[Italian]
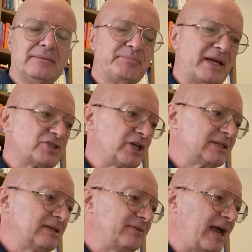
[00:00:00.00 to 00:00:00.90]
per
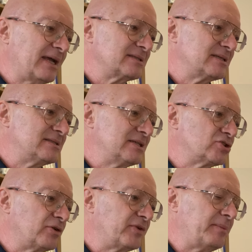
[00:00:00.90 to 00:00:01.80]
certi versi si
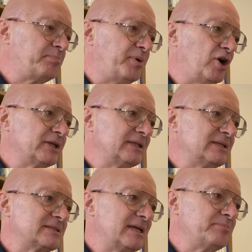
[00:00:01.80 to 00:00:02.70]
sovrappone ad
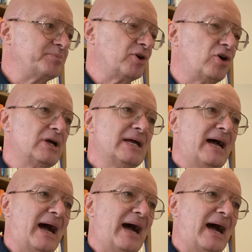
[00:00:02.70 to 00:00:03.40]
esempio